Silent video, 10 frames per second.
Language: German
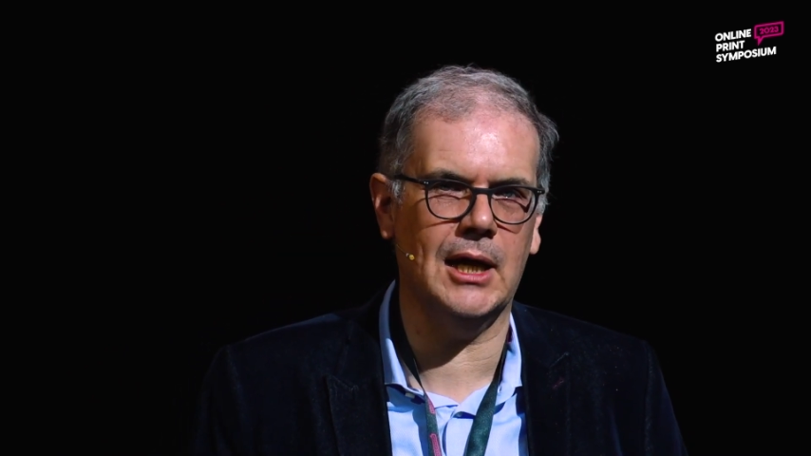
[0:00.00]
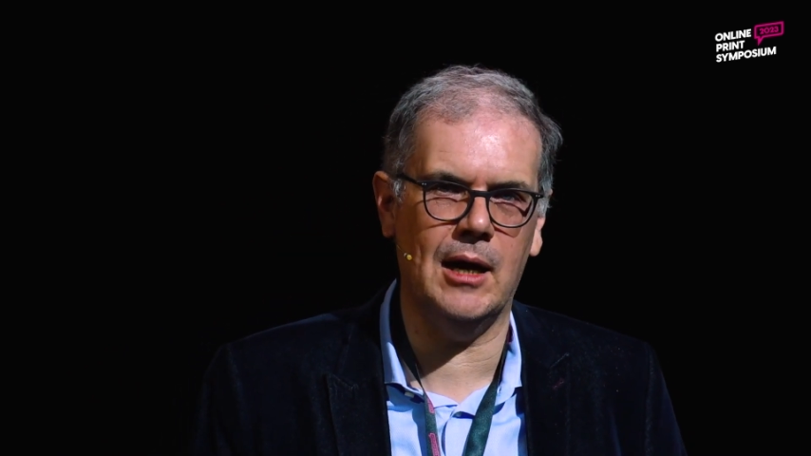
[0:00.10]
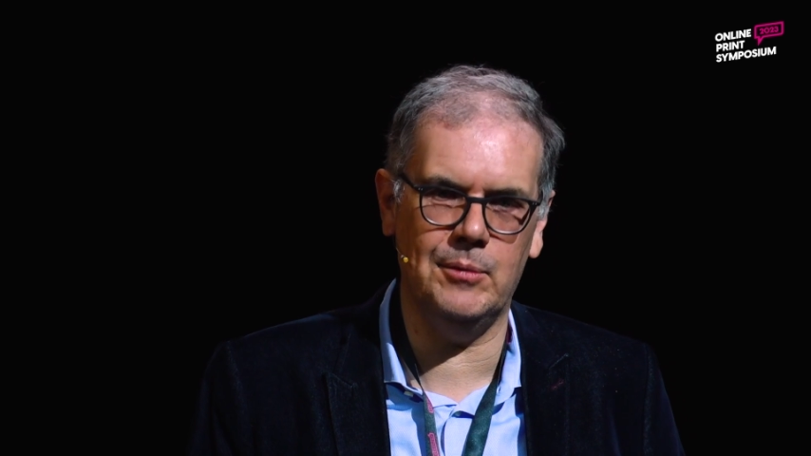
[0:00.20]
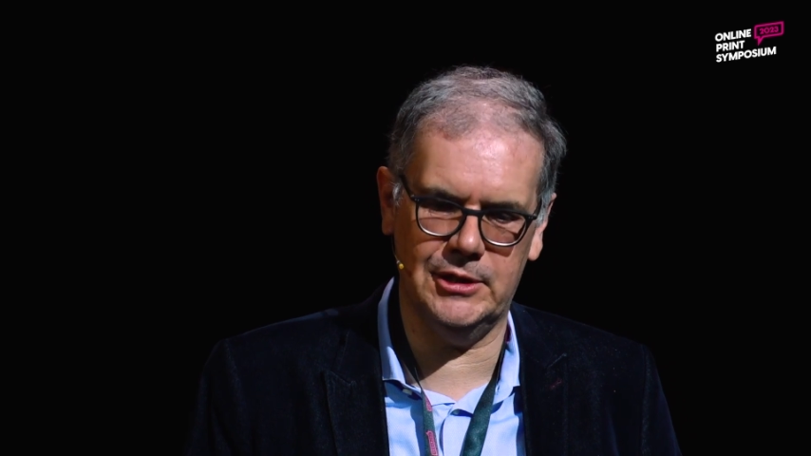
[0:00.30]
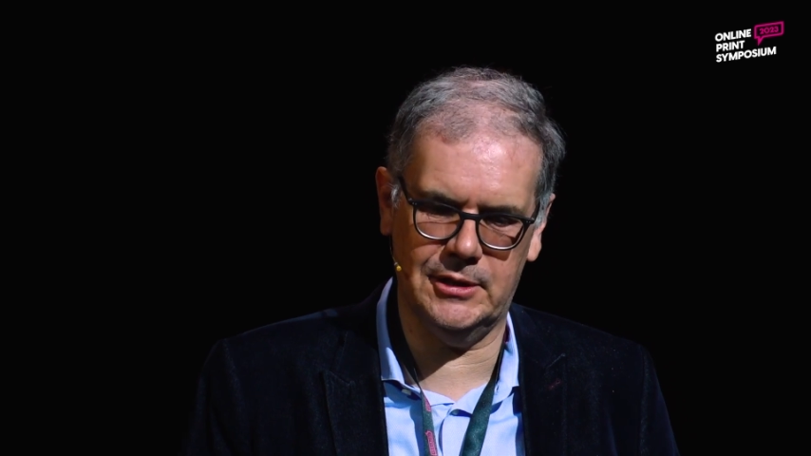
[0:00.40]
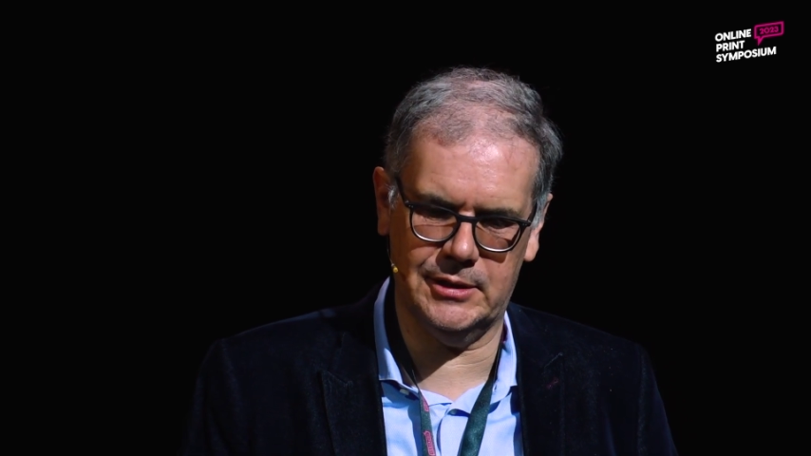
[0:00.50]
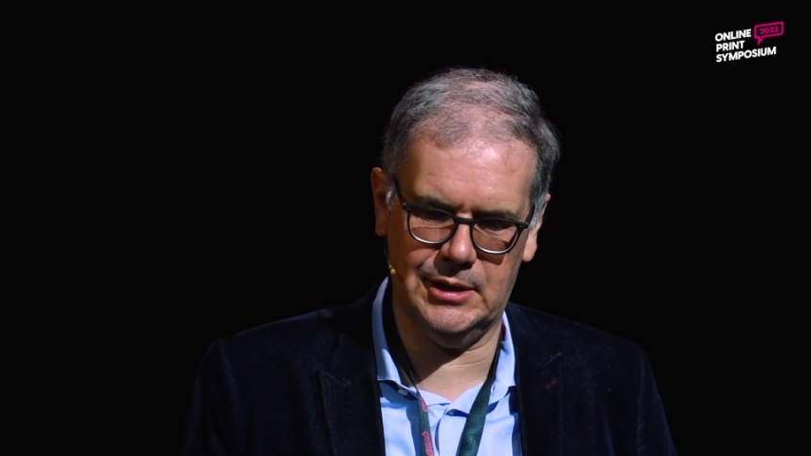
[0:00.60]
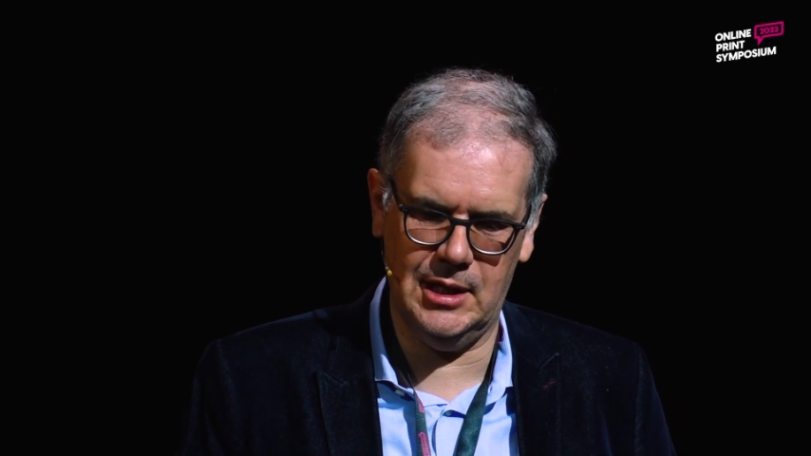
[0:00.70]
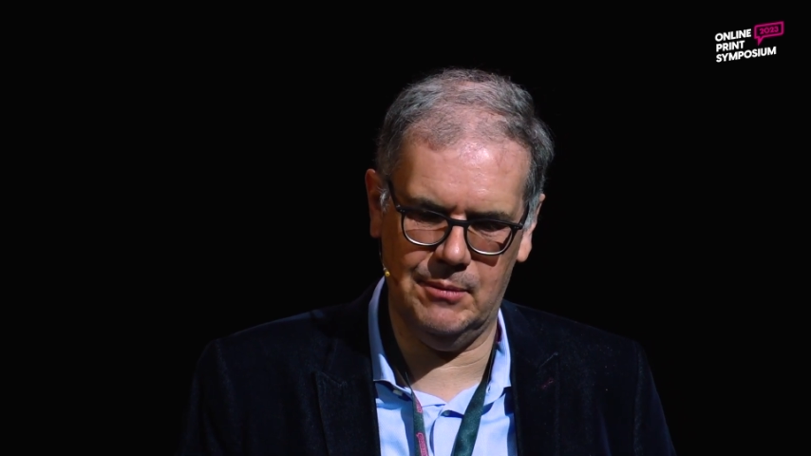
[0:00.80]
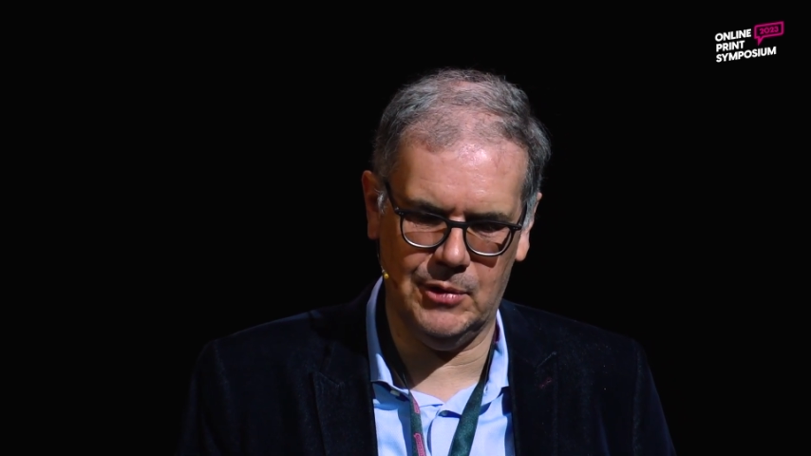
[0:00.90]

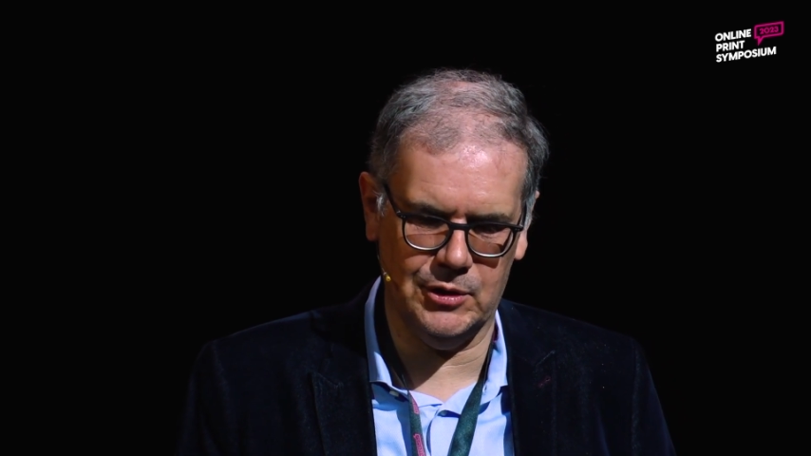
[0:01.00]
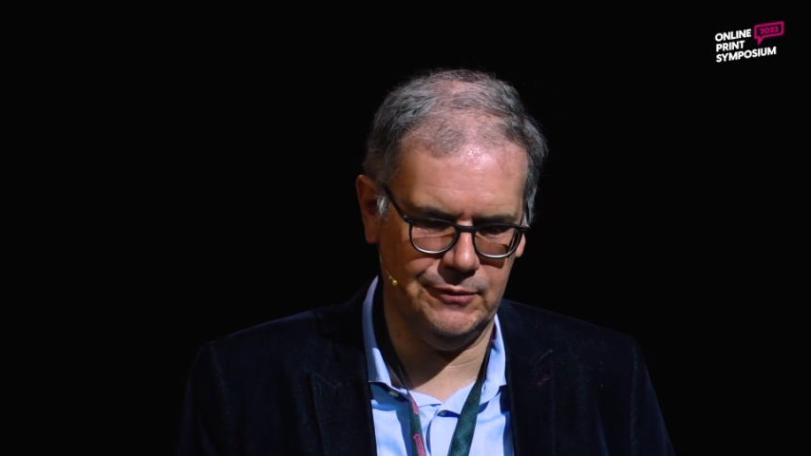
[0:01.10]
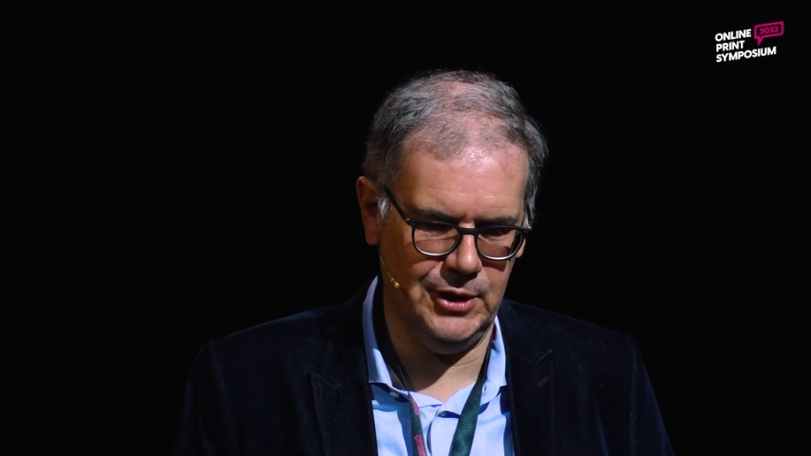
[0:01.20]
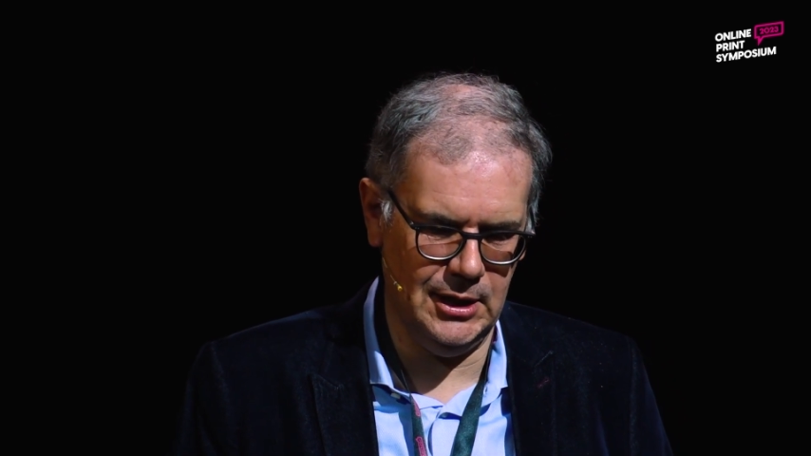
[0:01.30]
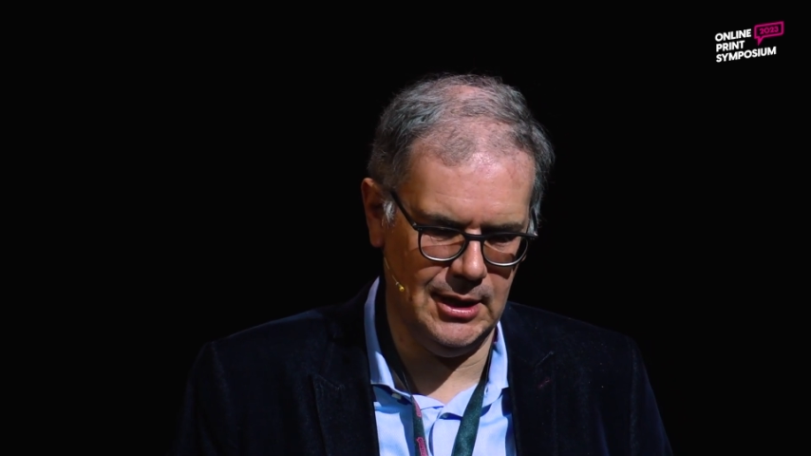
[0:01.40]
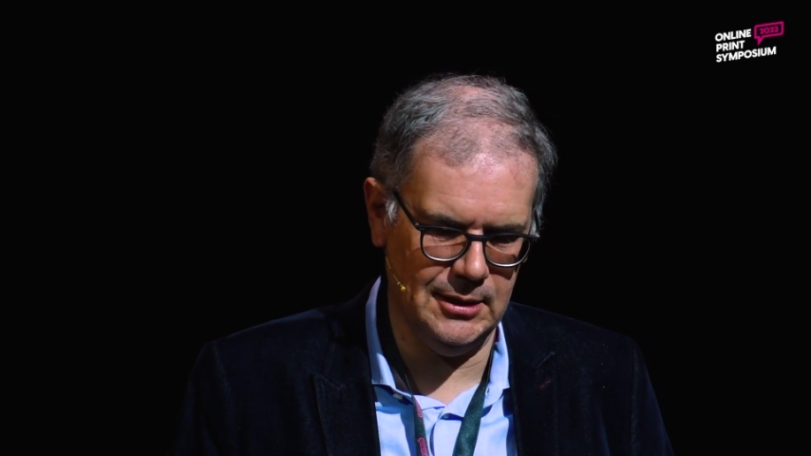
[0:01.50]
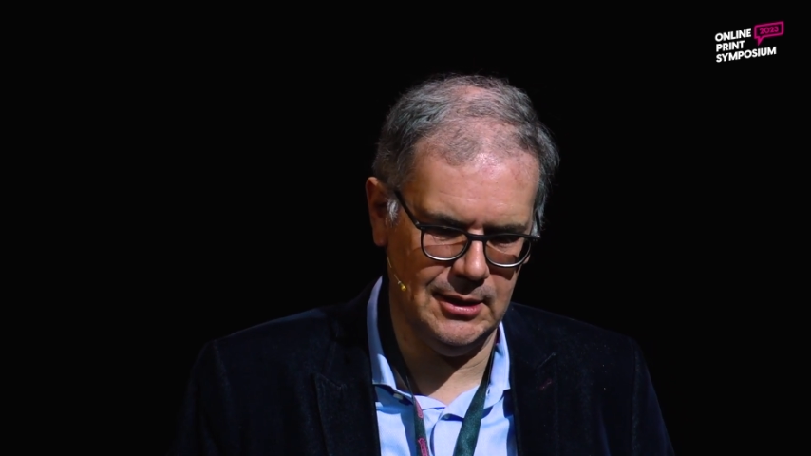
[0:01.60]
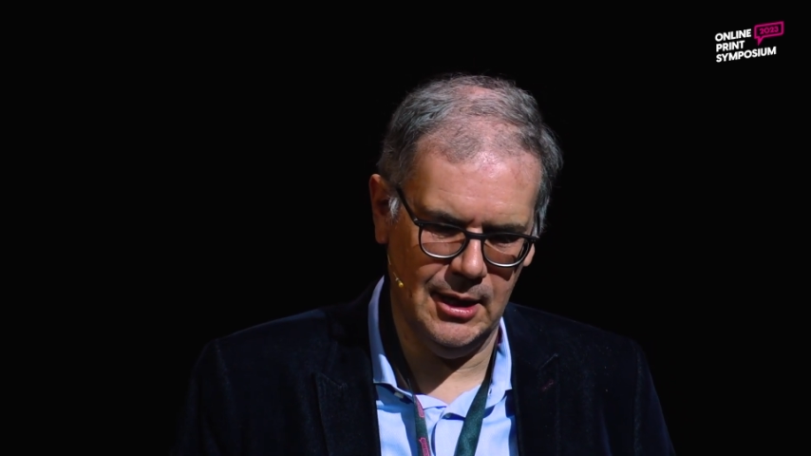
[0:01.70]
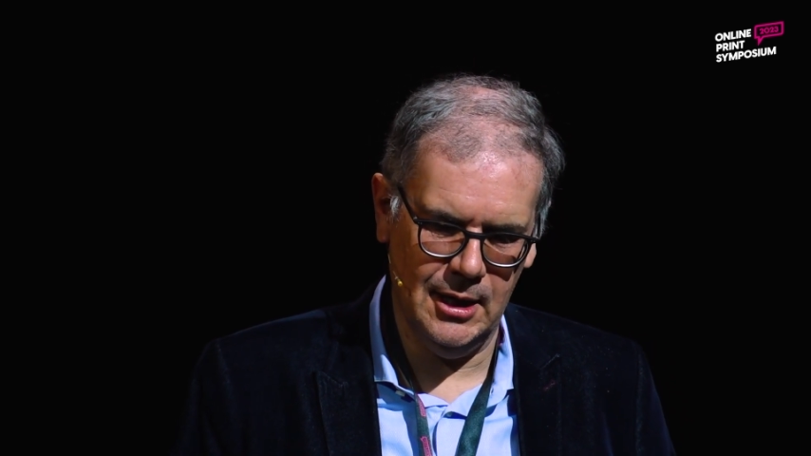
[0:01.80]
Kabelsystemen aus Finnland,